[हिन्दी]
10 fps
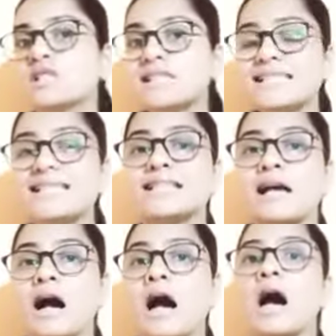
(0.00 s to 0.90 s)
चीज
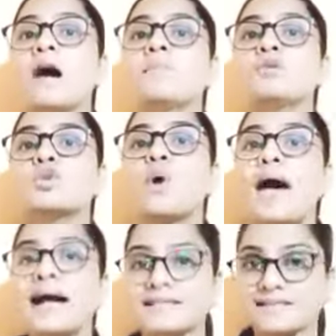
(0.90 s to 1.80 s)
का आप जो
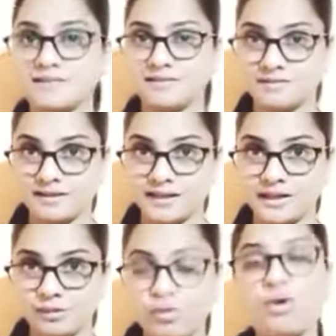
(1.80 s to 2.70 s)
एक्ट कर
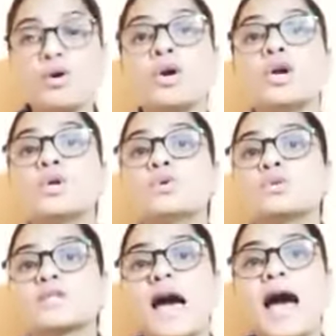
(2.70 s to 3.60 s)
रहे हो
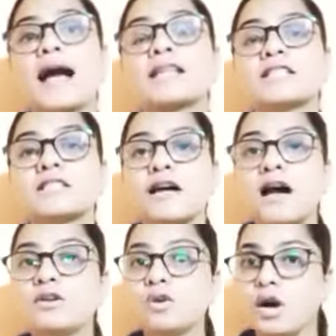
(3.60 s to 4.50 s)
उस एक्ट
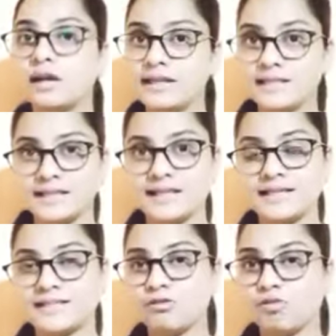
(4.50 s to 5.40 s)
का नॉलेज है
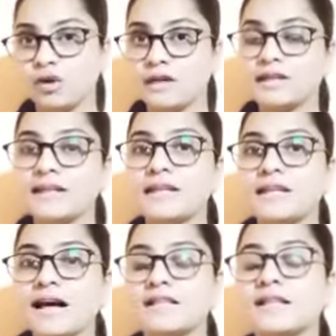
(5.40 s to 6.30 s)
इसे वॉलंटरी
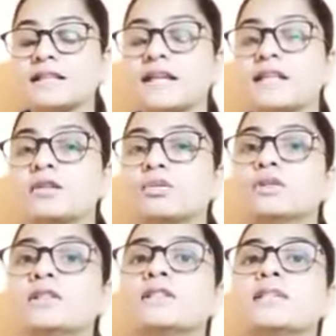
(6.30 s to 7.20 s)
कहा जाता है यानी
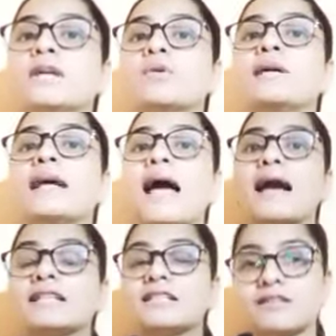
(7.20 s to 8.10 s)
खुद से कोई
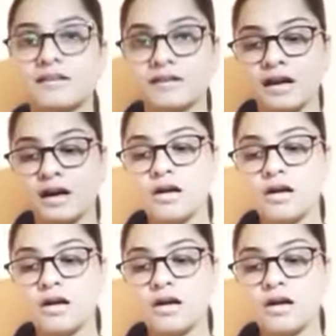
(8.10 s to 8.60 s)
एक्ट करना